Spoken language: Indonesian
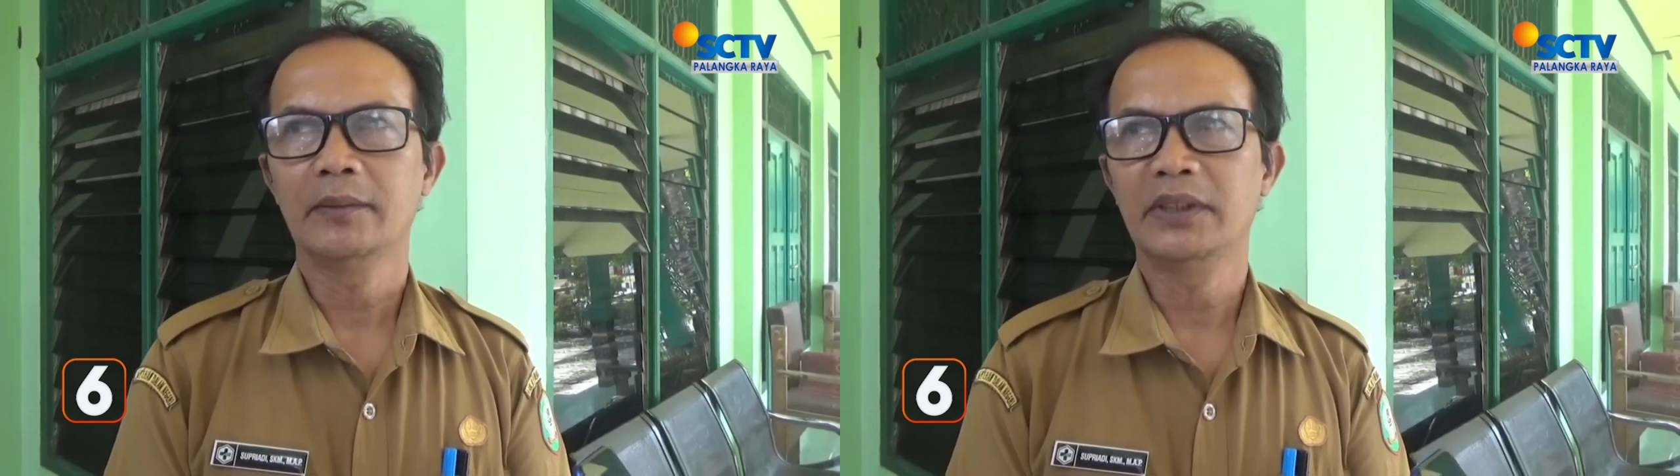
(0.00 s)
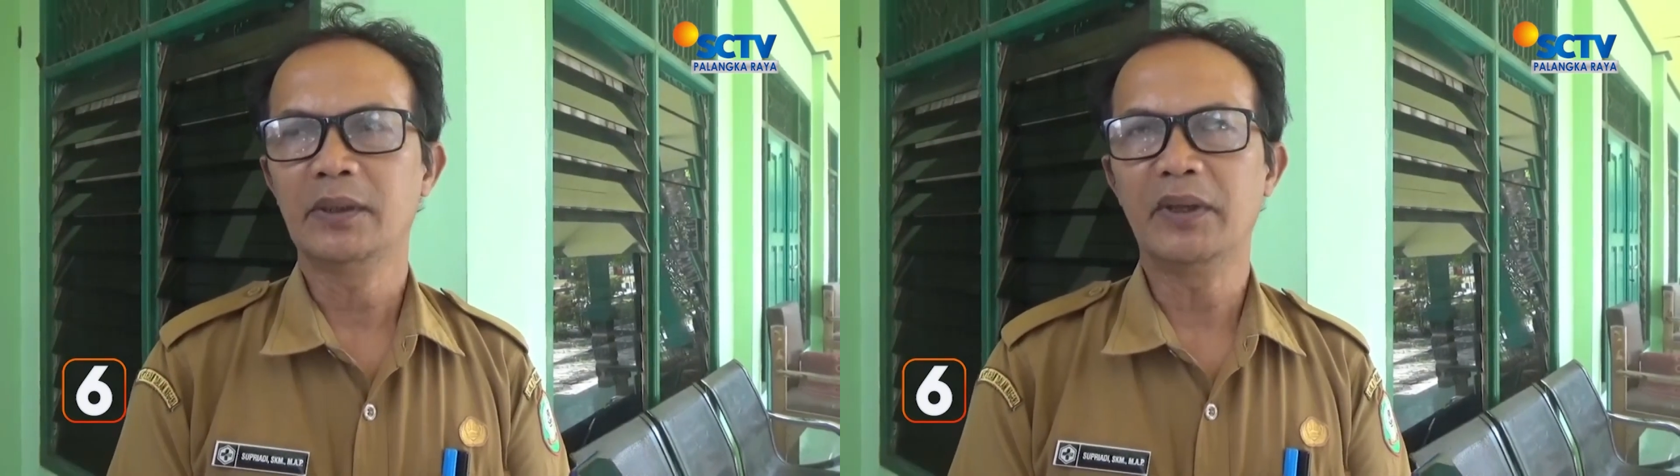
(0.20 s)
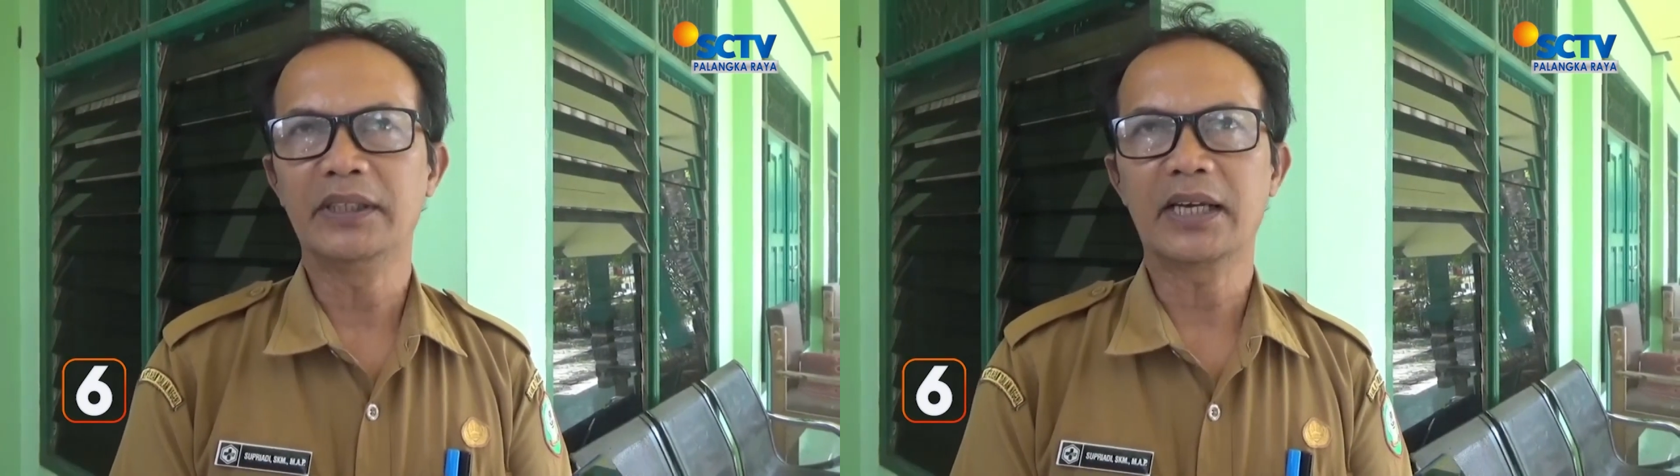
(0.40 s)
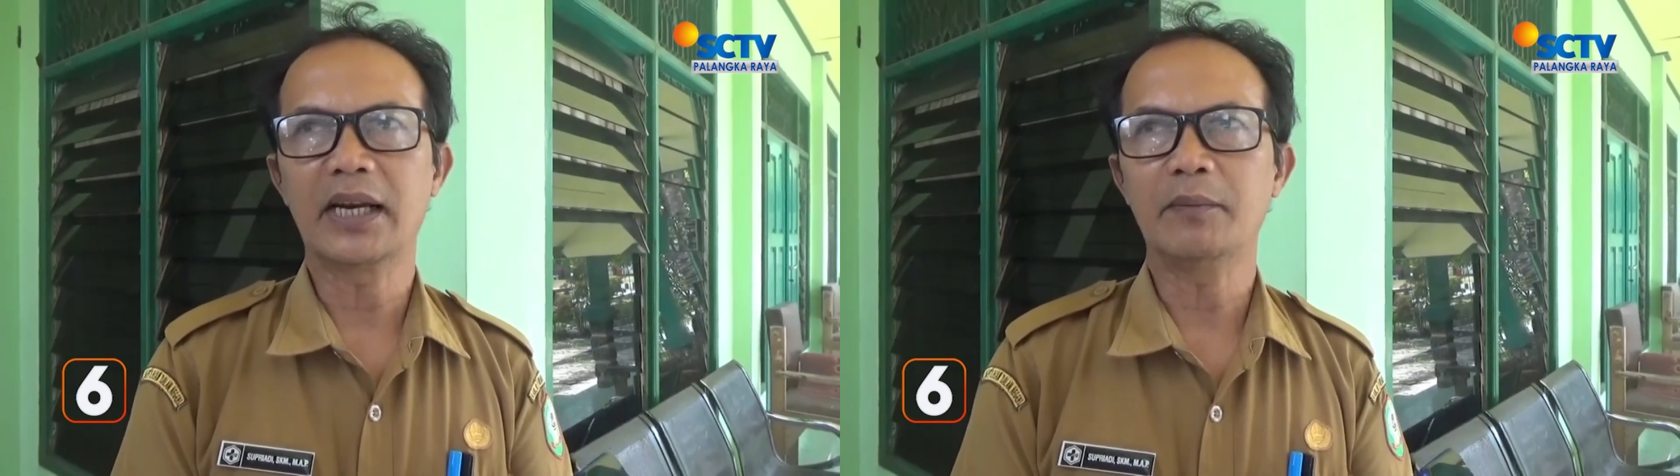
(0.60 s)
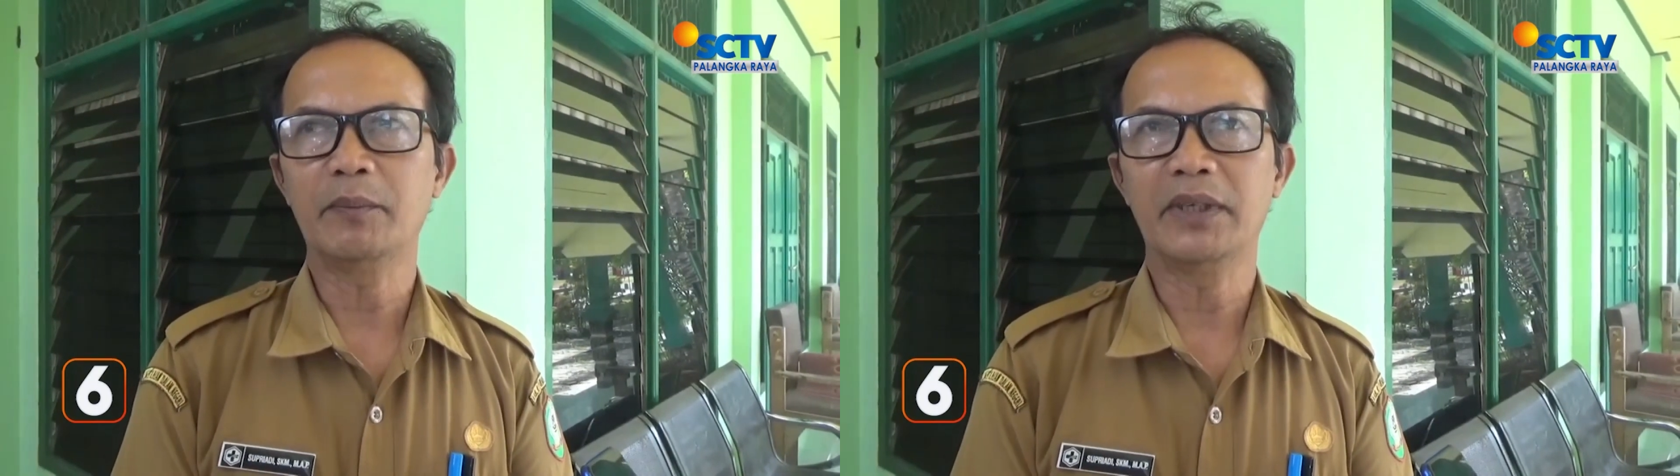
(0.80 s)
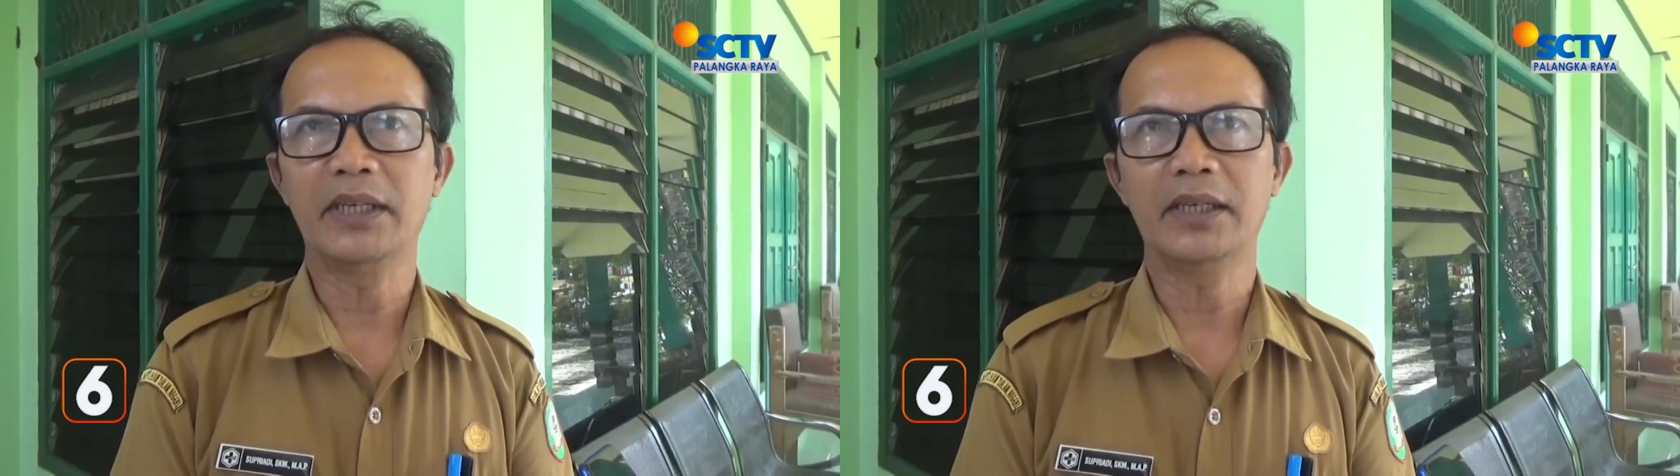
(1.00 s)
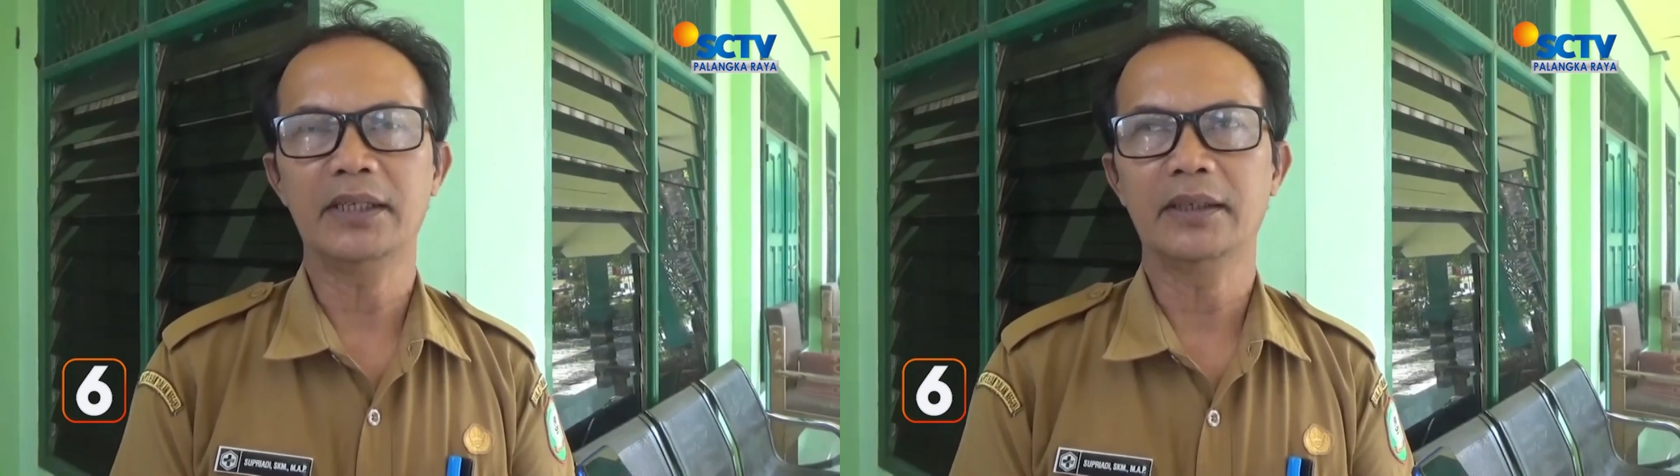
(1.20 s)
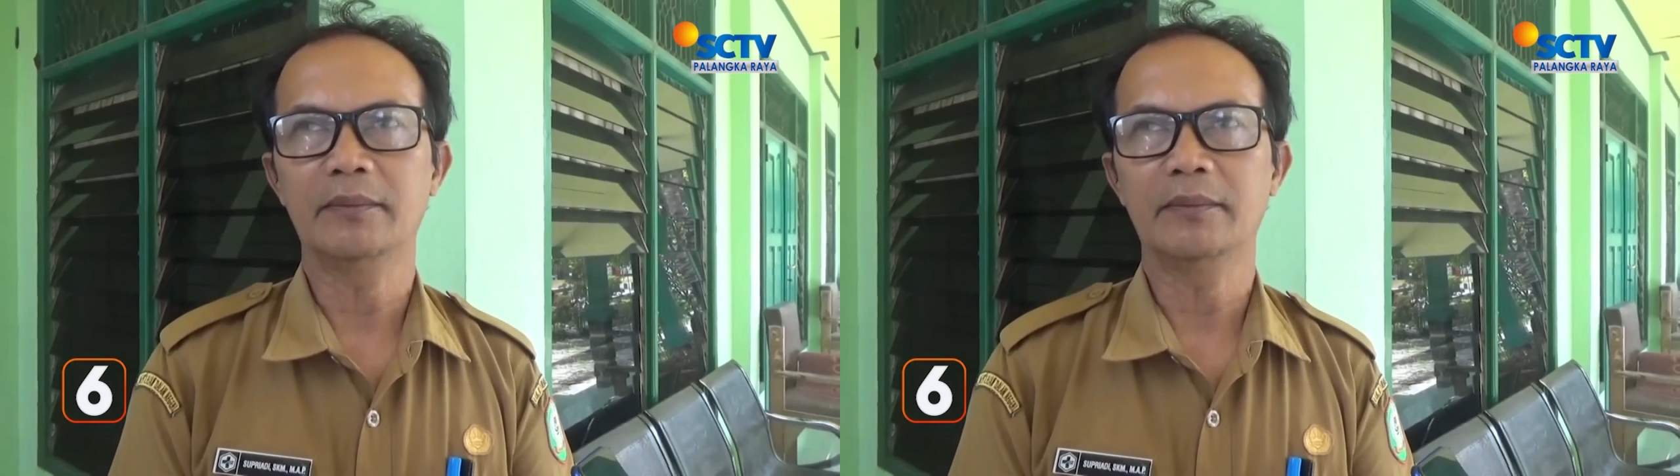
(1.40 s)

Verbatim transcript: pintar-pintarlah memilih